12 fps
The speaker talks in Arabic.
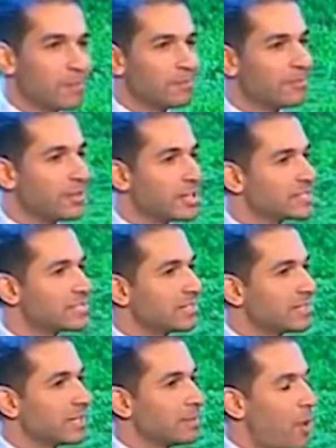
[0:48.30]
في قصه
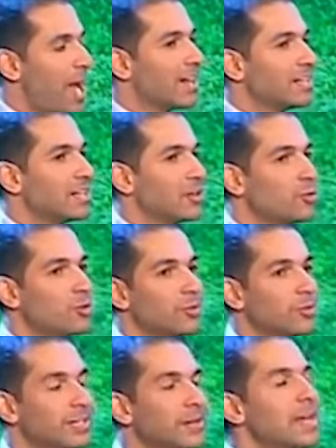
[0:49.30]
المحلل الكروي
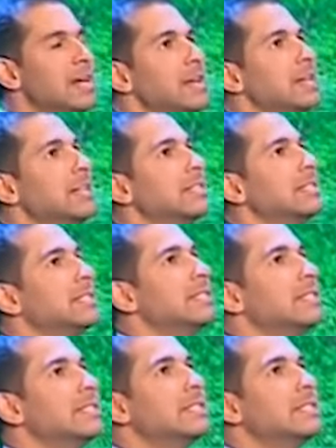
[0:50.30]
ده اتفضل آه